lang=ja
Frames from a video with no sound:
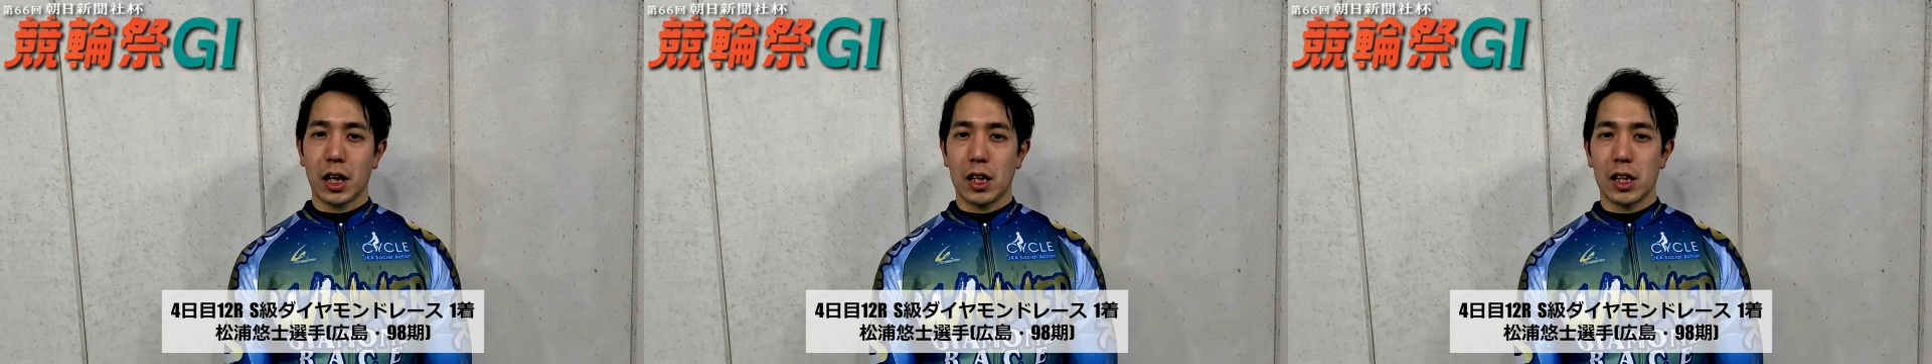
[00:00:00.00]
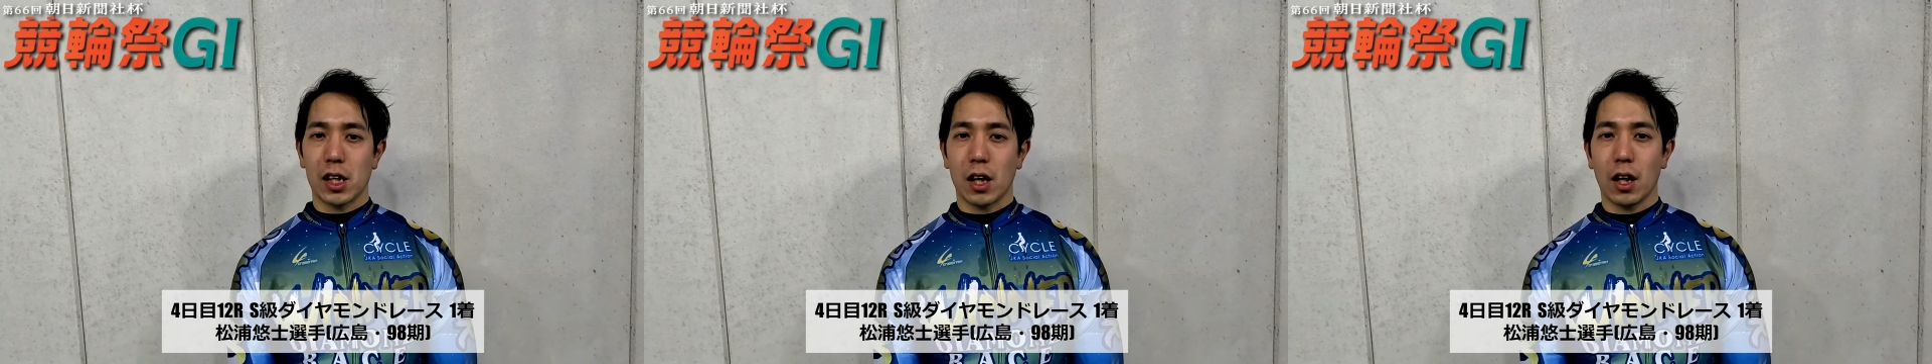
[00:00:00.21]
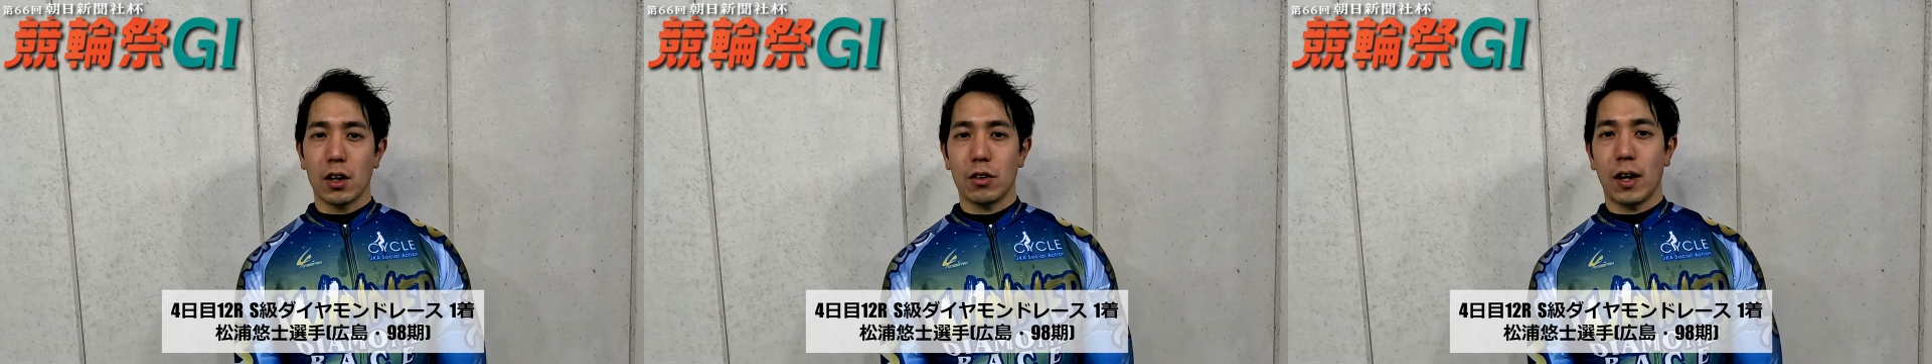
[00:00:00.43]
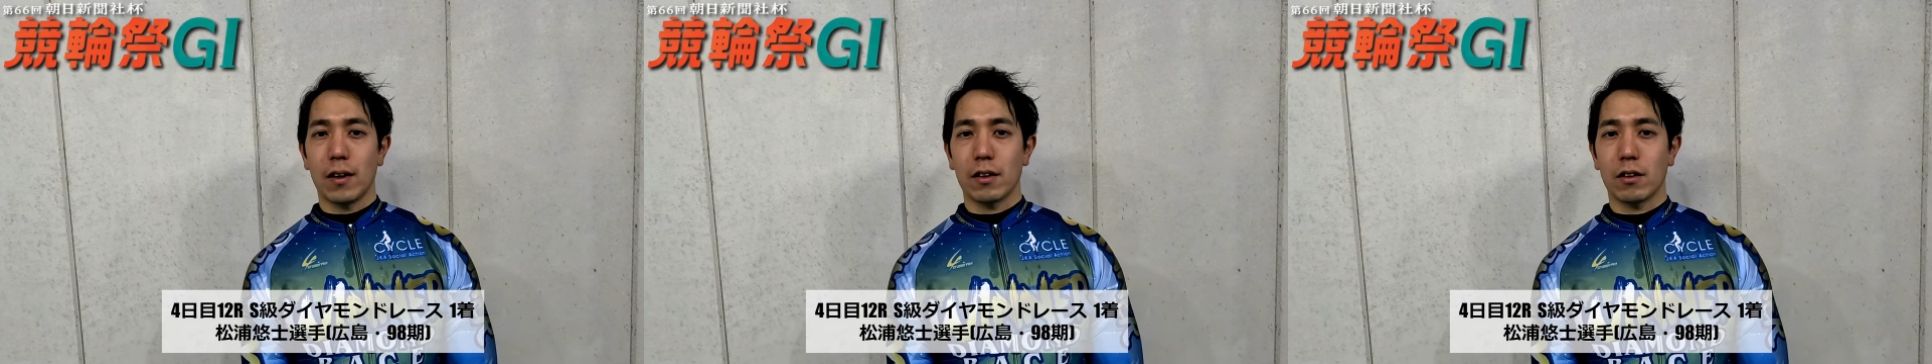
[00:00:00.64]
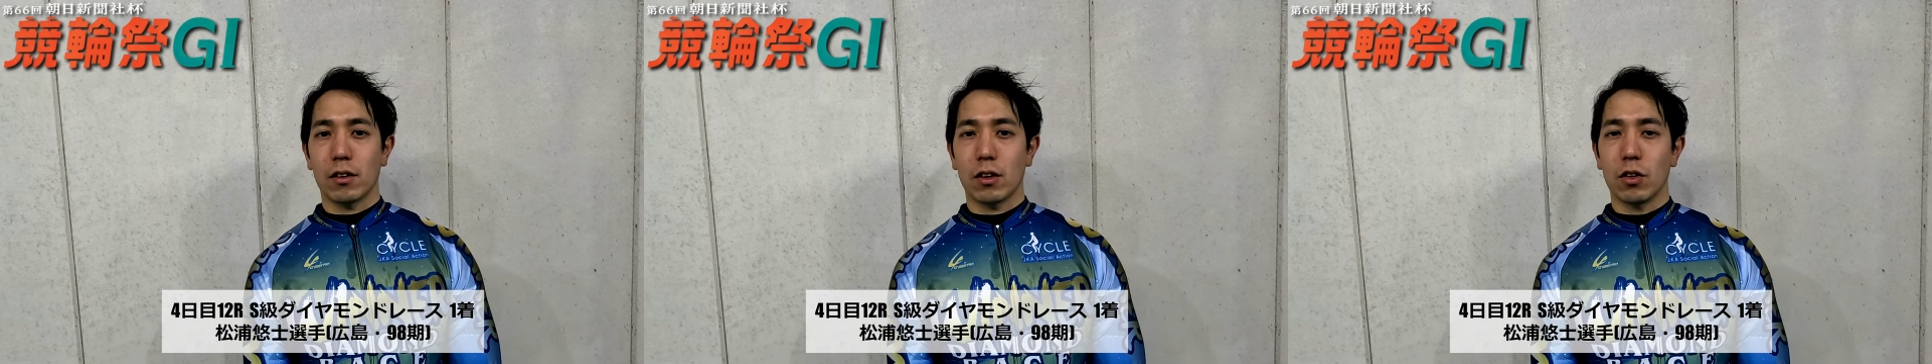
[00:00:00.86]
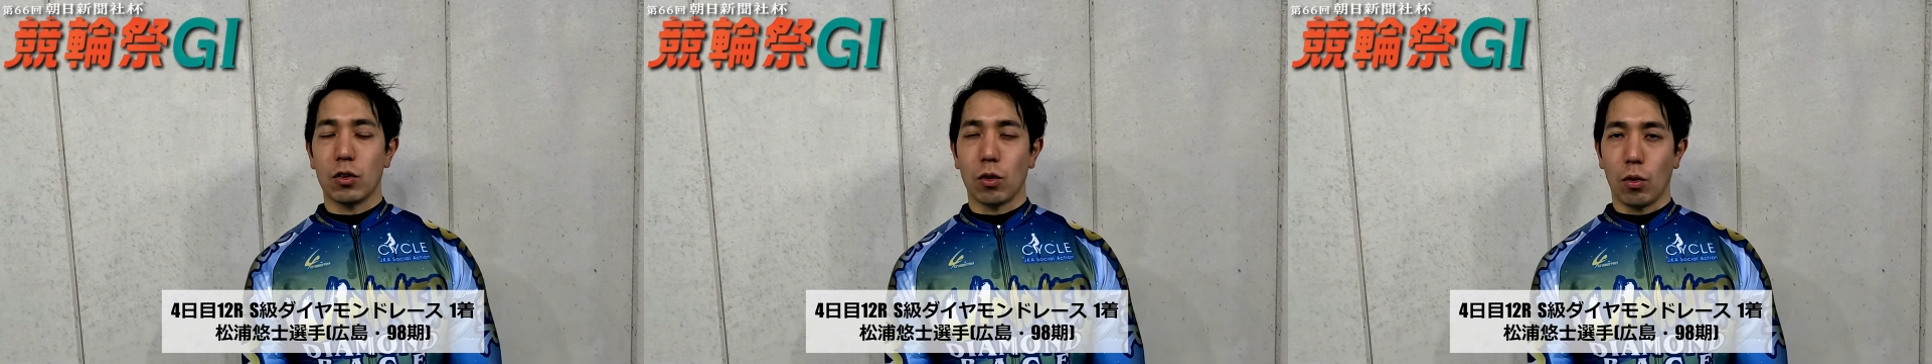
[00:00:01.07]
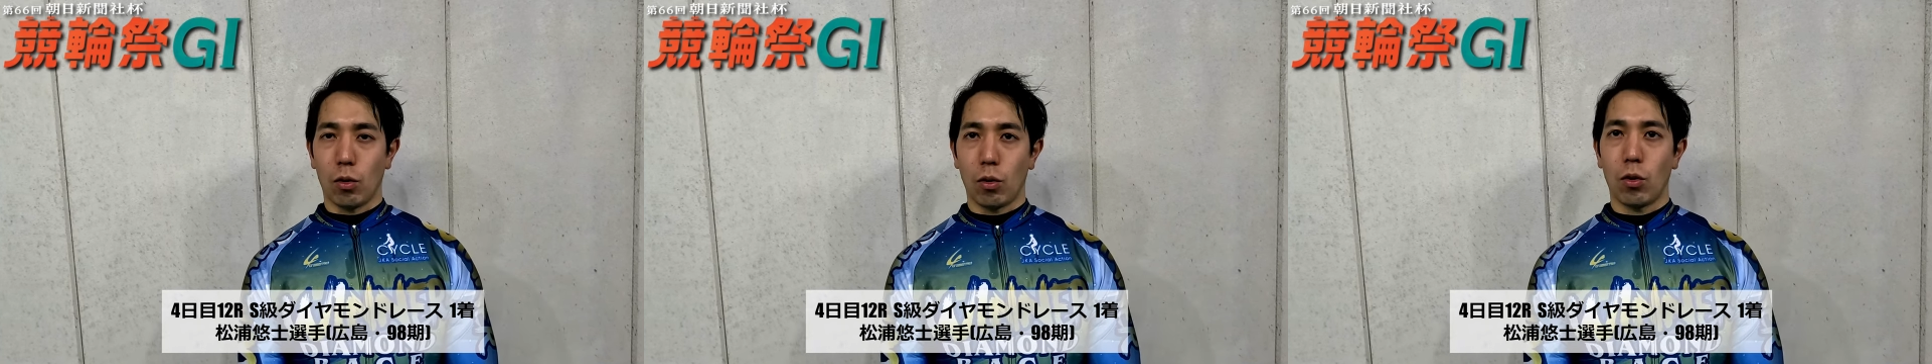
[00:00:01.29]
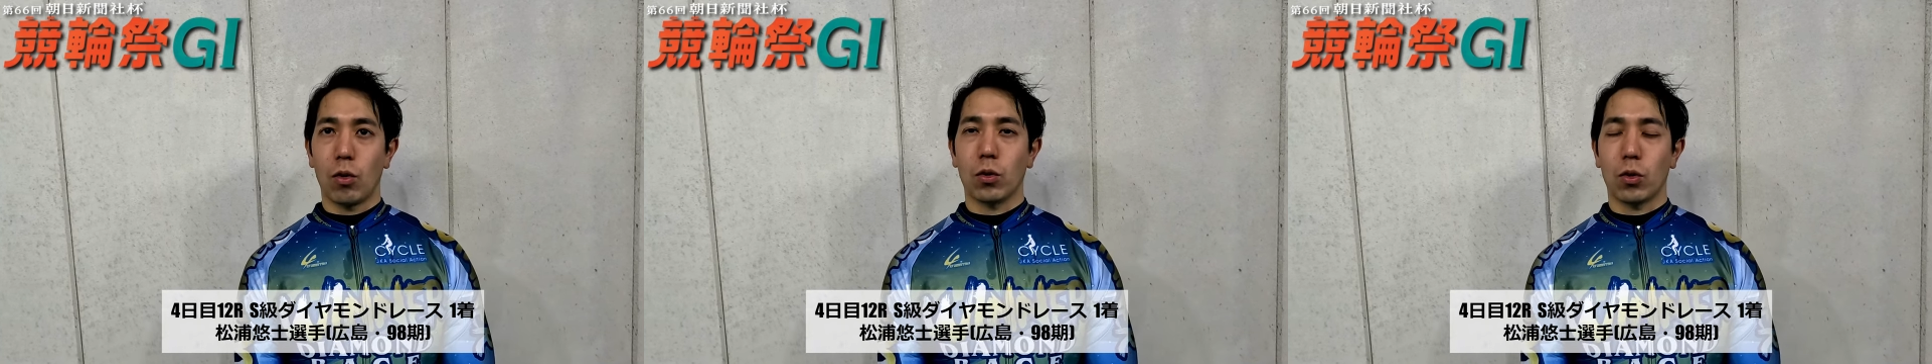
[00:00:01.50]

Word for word: かり仕掛けるレースっていうのを